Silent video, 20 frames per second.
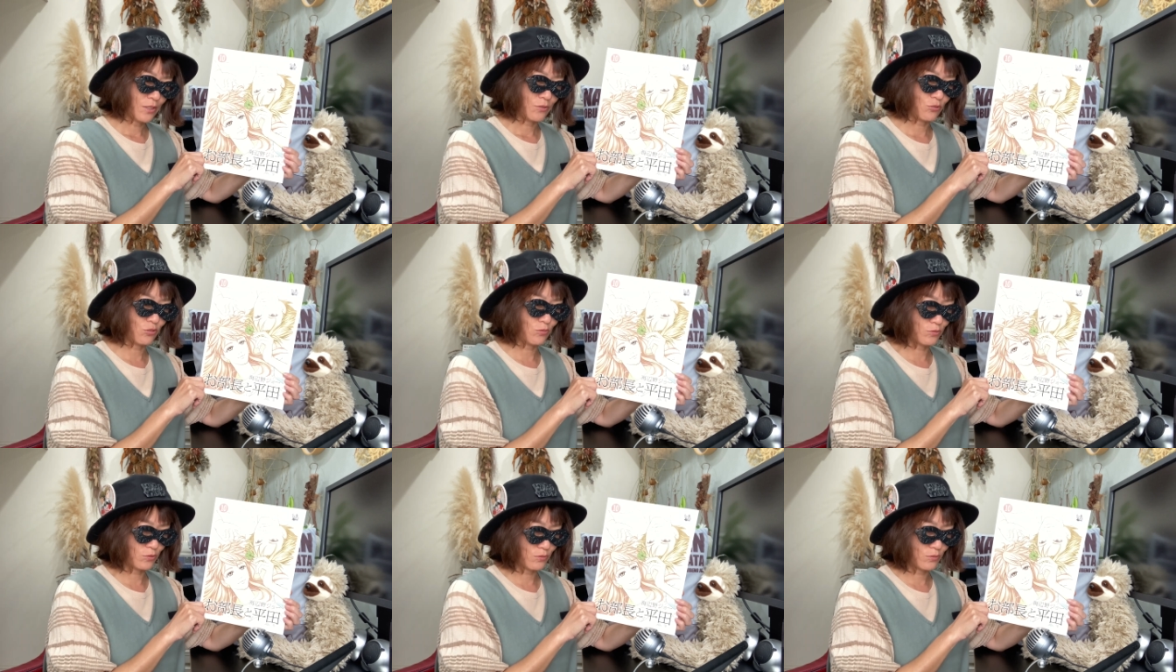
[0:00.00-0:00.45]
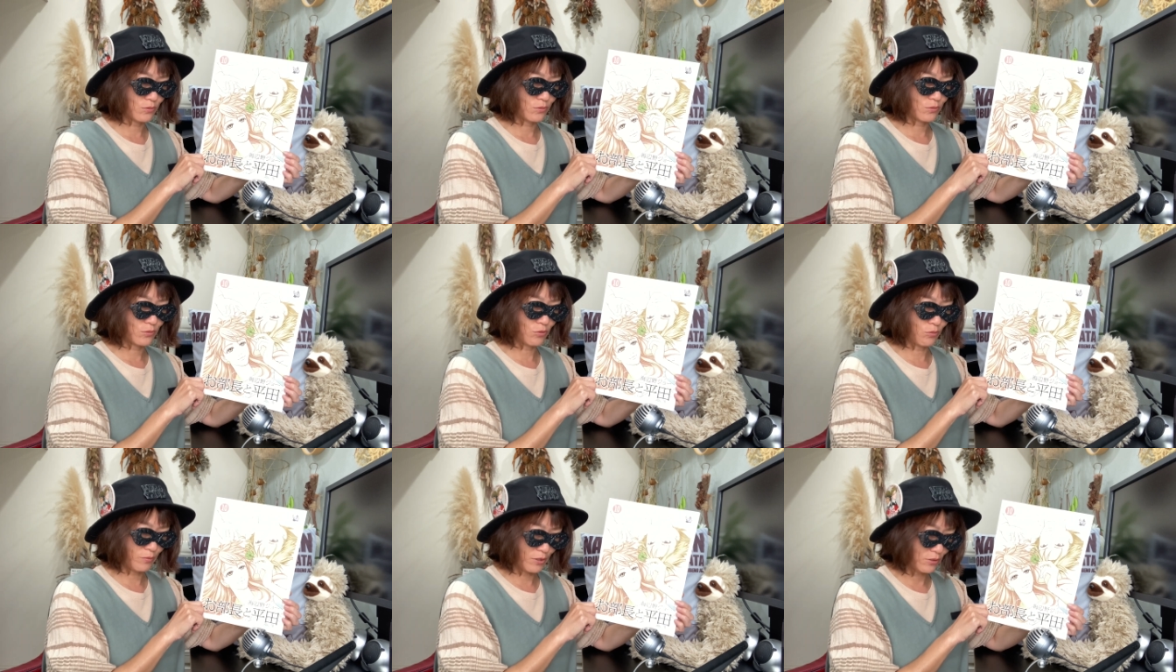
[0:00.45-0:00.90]
読む
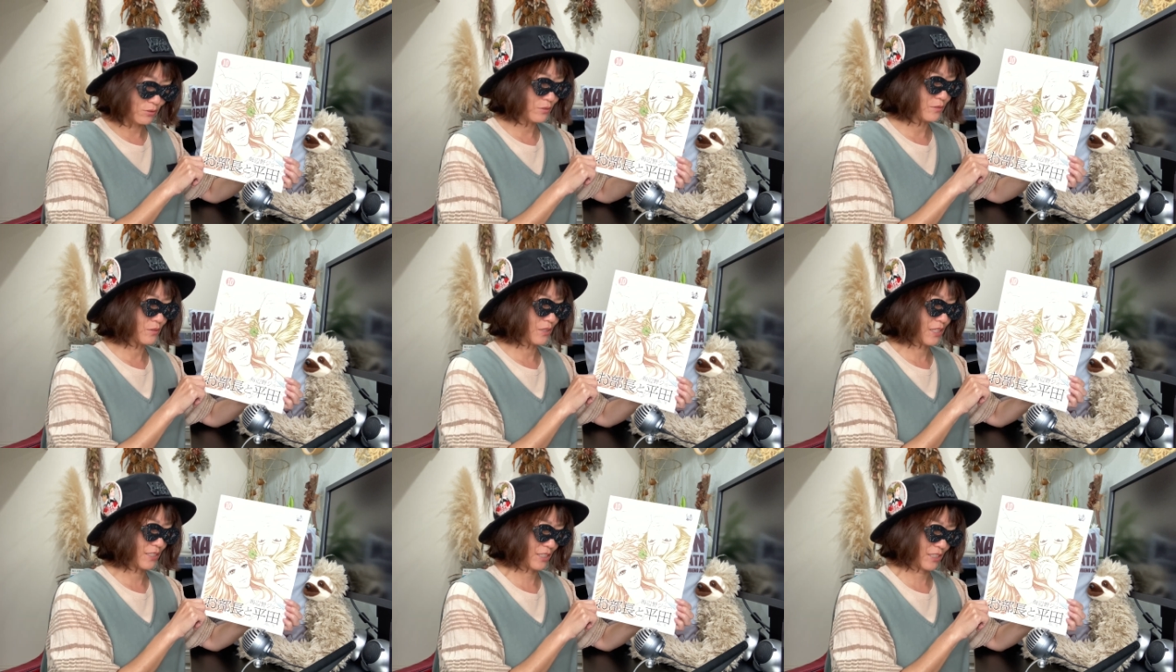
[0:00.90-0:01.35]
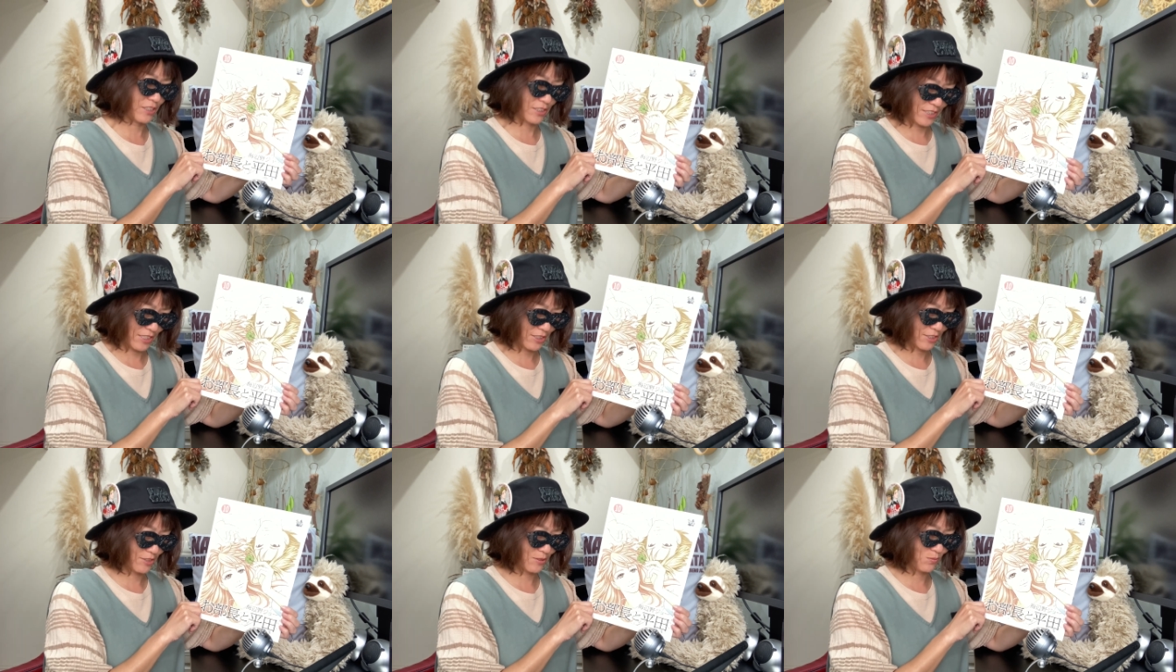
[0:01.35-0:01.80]
読める話
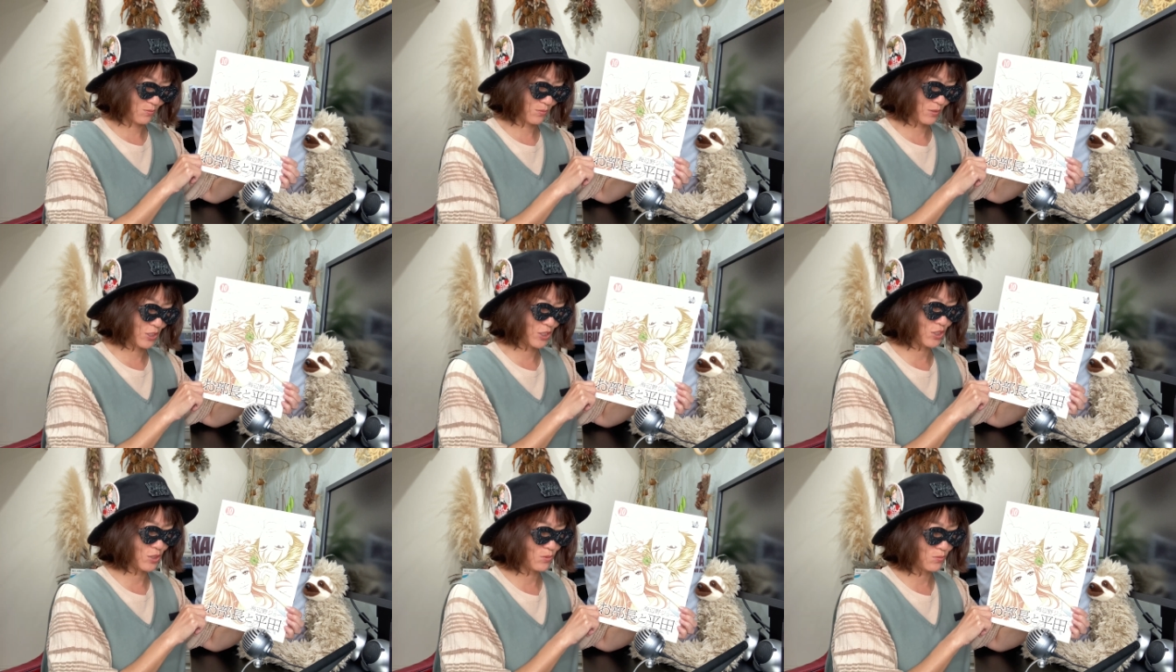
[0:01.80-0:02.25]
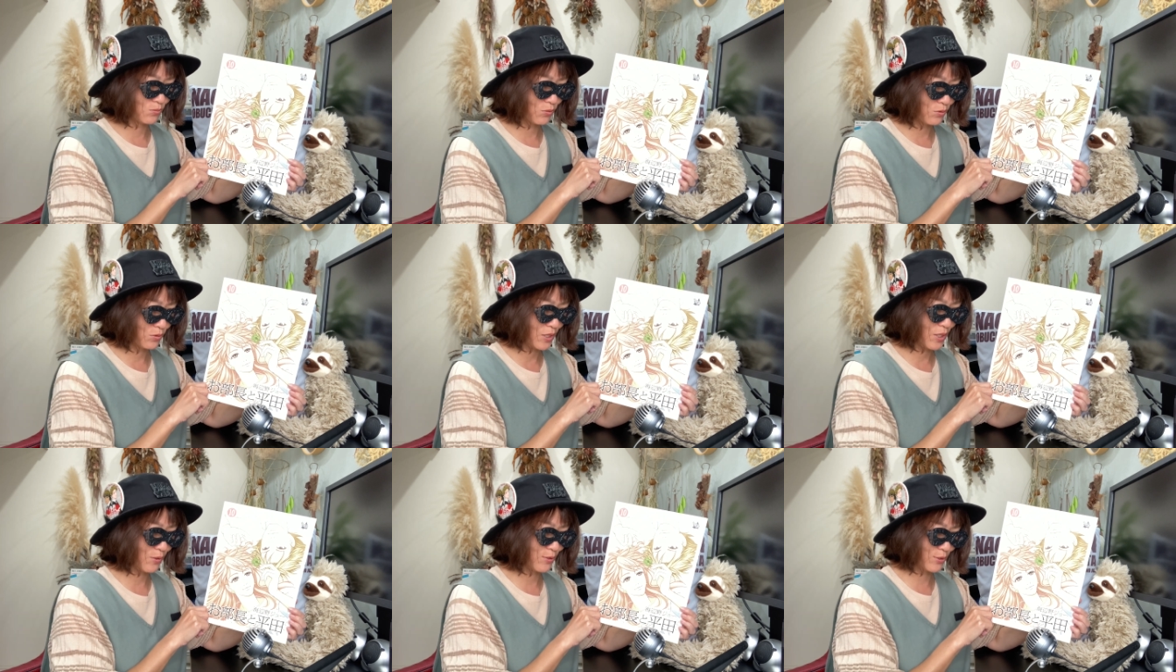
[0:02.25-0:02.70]
です自信
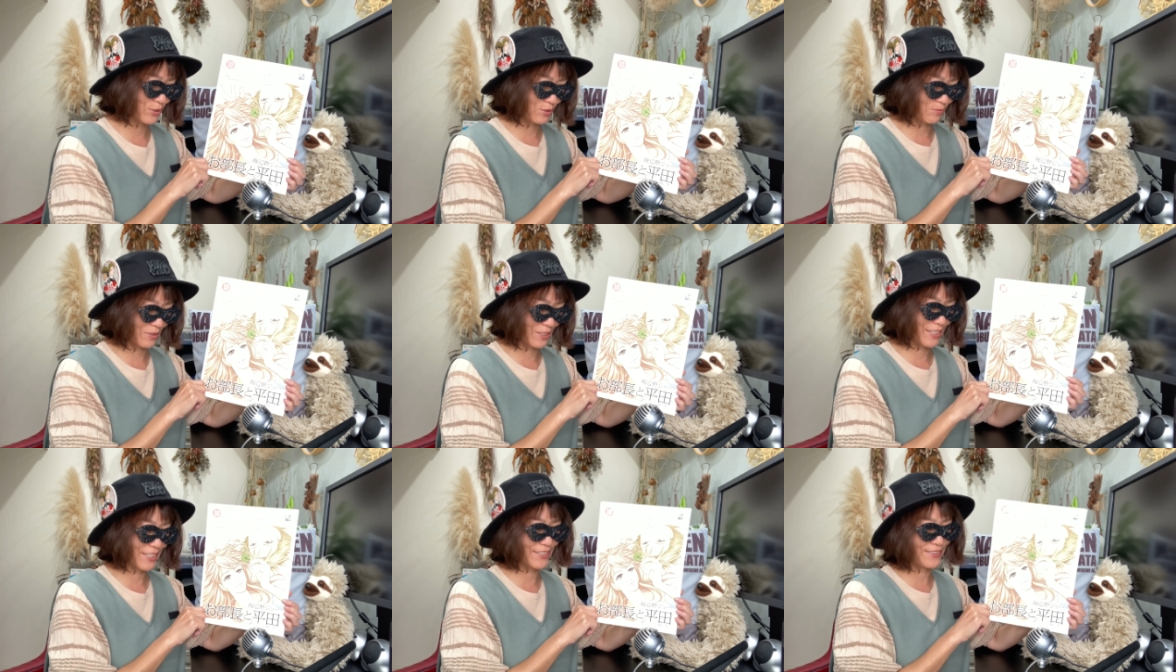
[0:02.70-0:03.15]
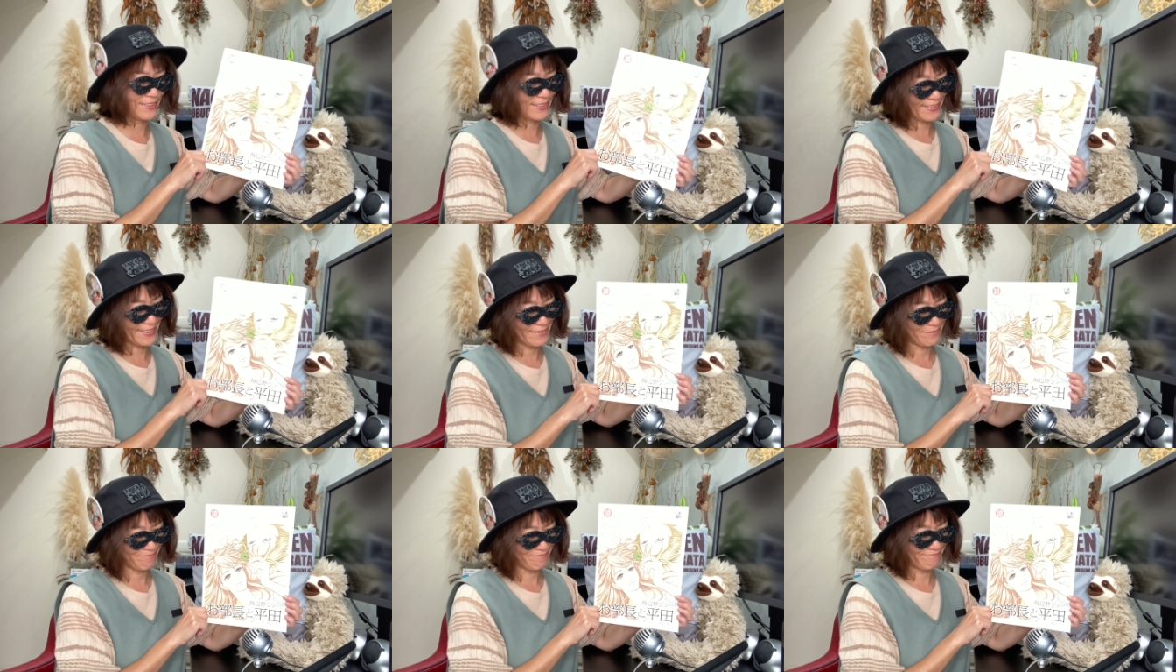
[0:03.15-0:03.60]
持っておすすめできる
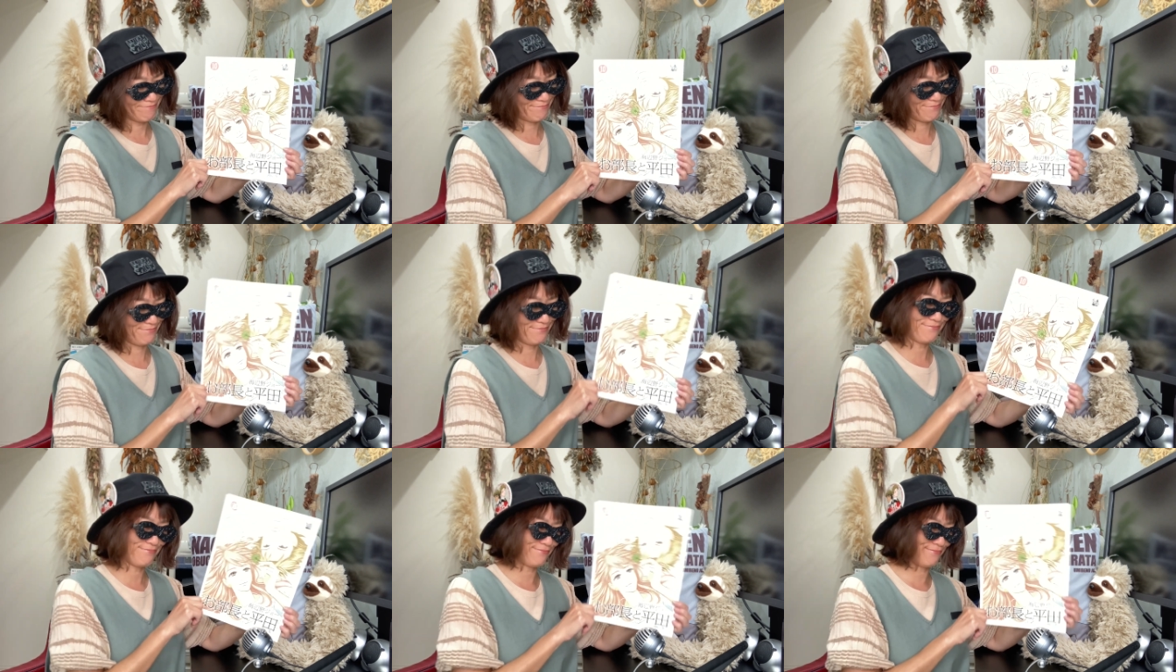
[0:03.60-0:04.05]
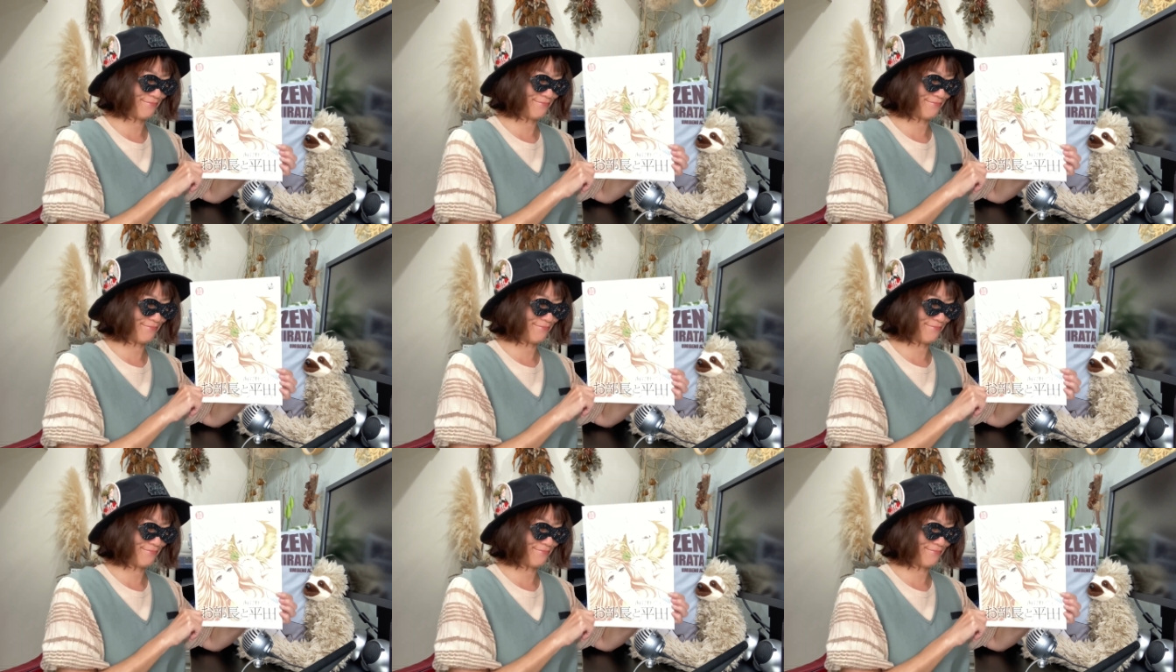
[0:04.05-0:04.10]
かなうん